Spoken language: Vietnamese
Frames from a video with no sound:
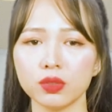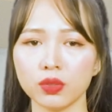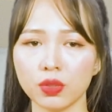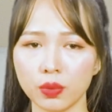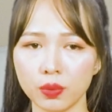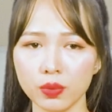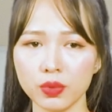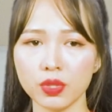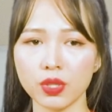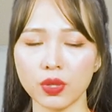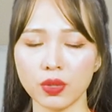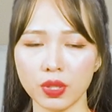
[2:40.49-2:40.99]

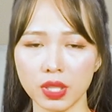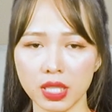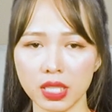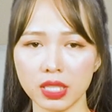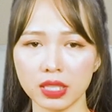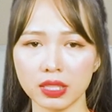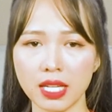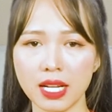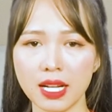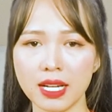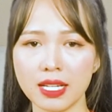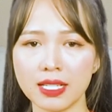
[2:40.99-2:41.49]
đúng chỗ
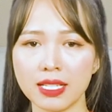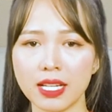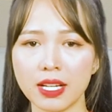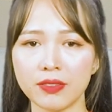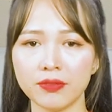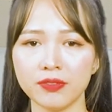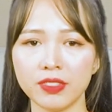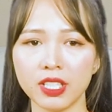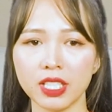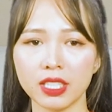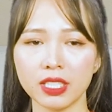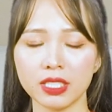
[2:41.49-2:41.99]
hơn,
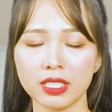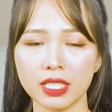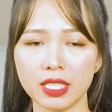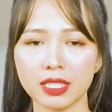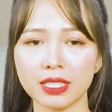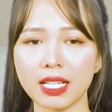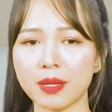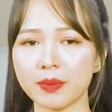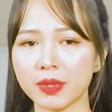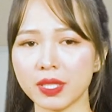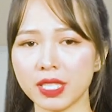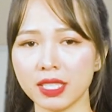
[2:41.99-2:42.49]
làm việc
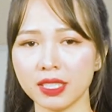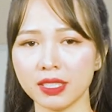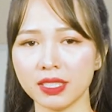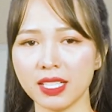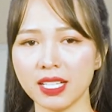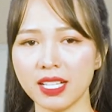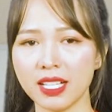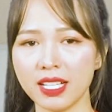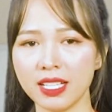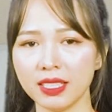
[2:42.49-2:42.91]
cần làm hơn.